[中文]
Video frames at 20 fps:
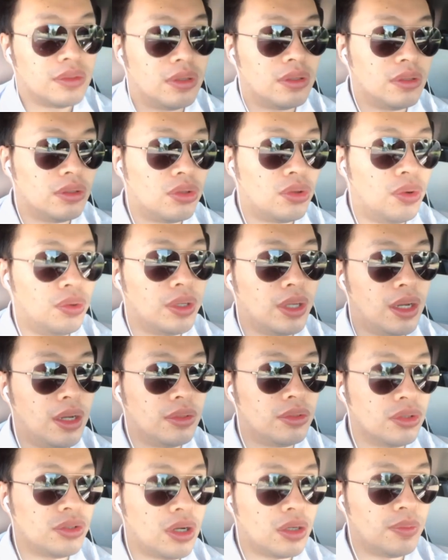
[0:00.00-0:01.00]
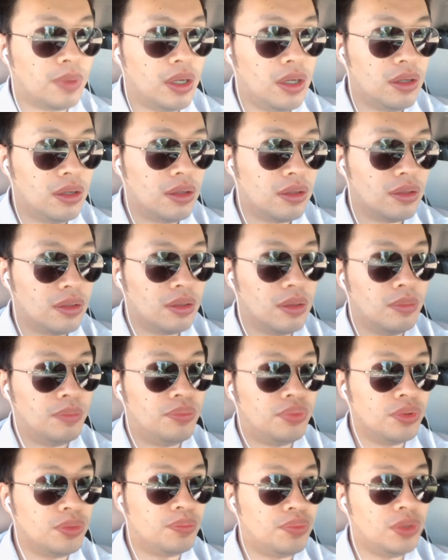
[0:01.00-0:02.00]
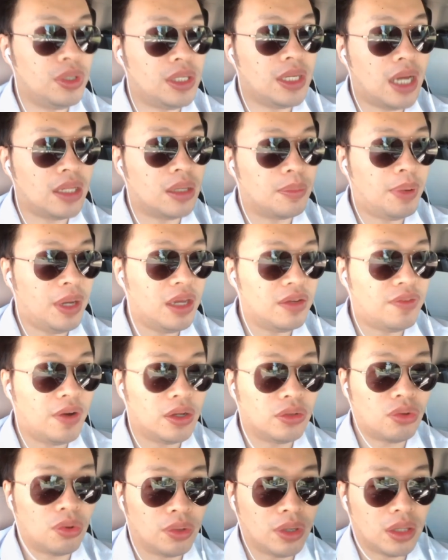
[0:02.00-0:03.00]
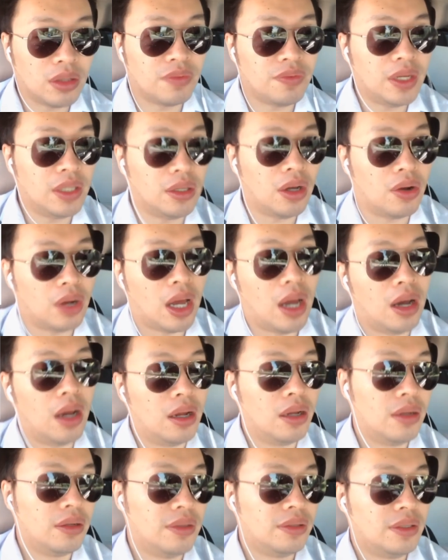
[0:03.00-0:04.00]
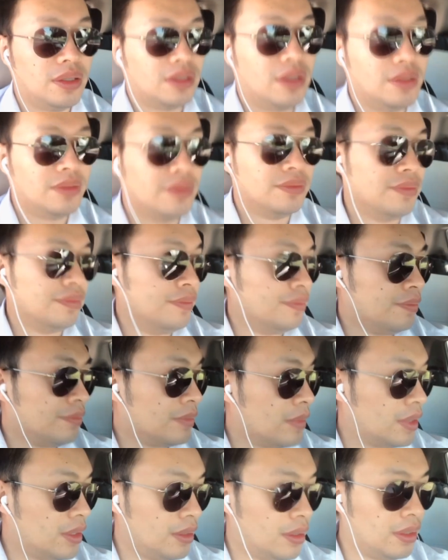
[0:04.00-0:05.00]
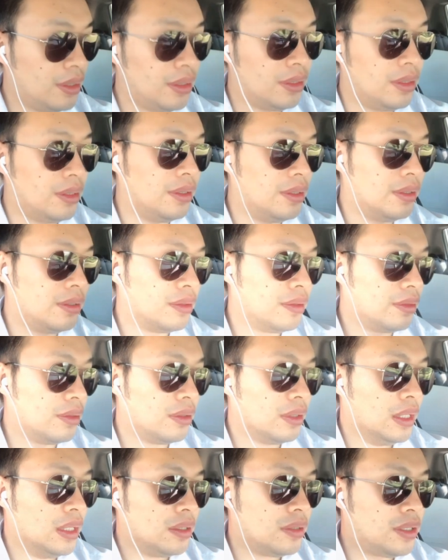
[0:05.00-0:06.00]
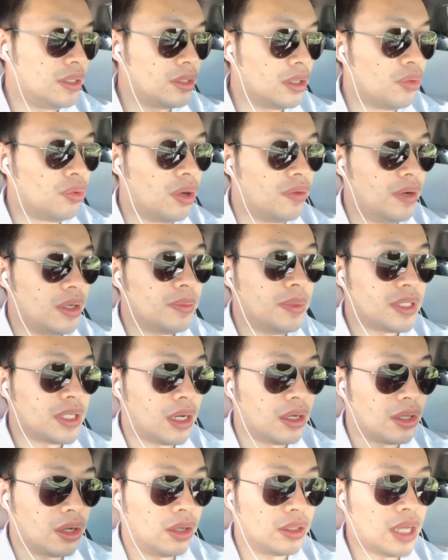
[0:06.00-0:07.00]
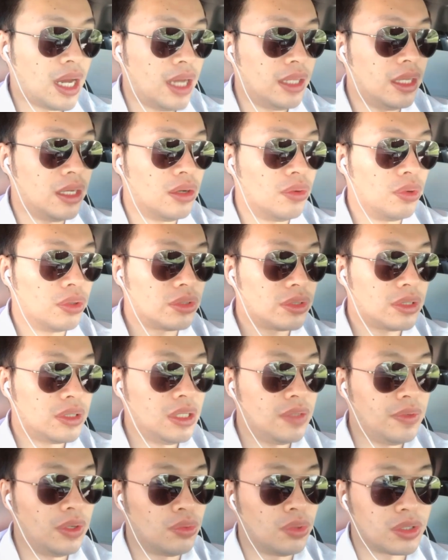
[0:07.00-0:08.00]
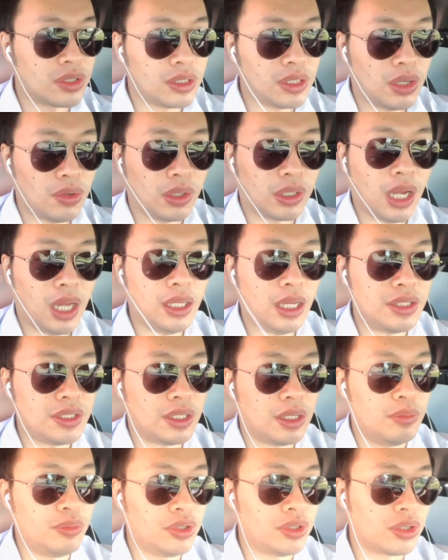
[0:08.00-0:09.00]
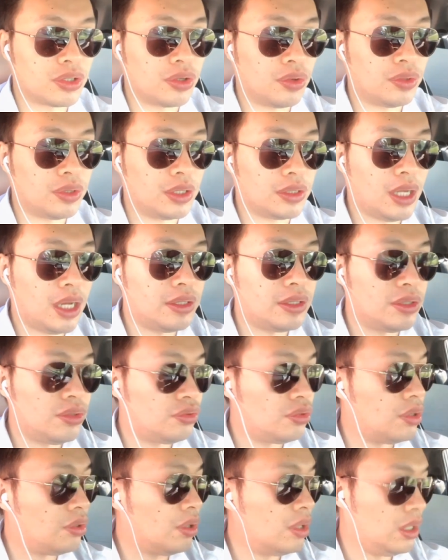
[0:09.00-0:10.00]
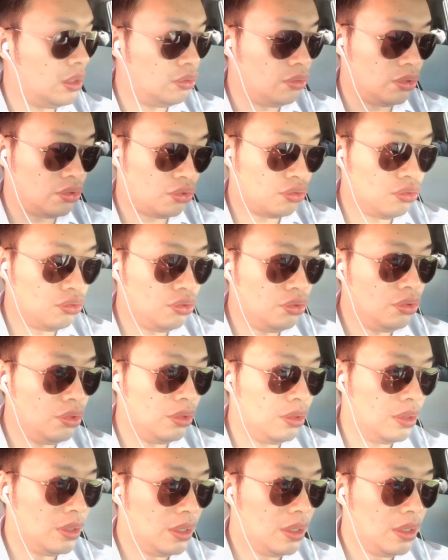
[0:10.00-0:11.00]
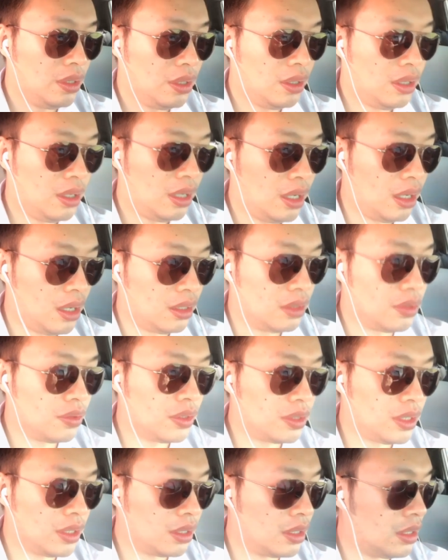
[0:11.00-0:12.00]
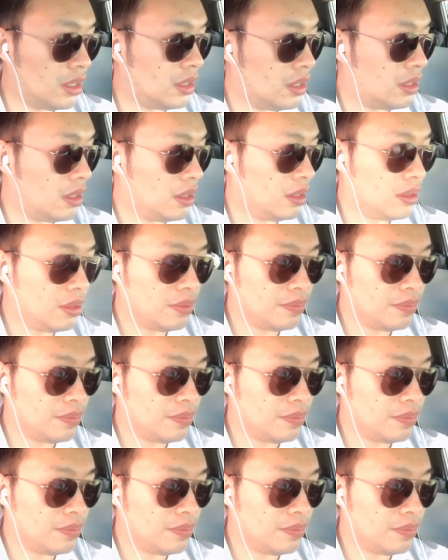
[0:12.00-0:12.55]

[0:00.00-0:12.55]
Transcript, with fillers: 同样呃，这叫什么？不不一样的配方，同样的味道了啊。呃，其实我为什么想聊他呢？我因为我之前我看他节目的时候呢，他的确有很多数据。啊，就说这个，